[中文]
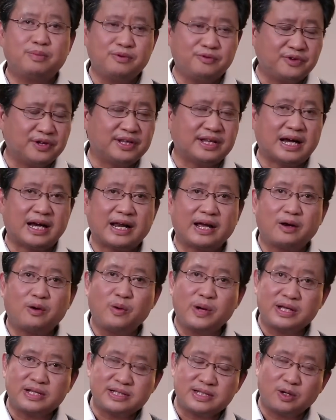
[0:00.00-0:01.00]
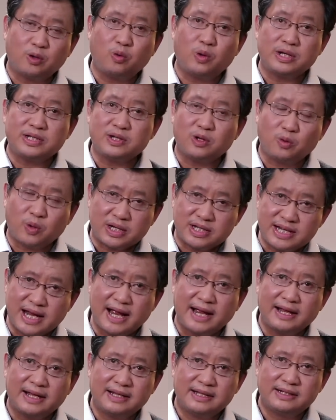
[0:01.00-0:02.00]
部分拿来换换还
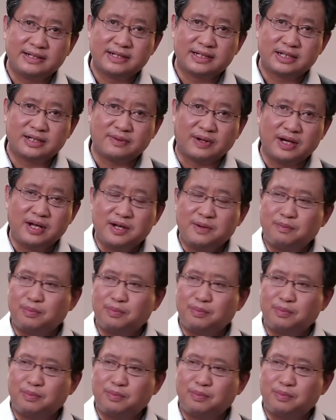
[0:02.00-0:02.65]
债，是吧？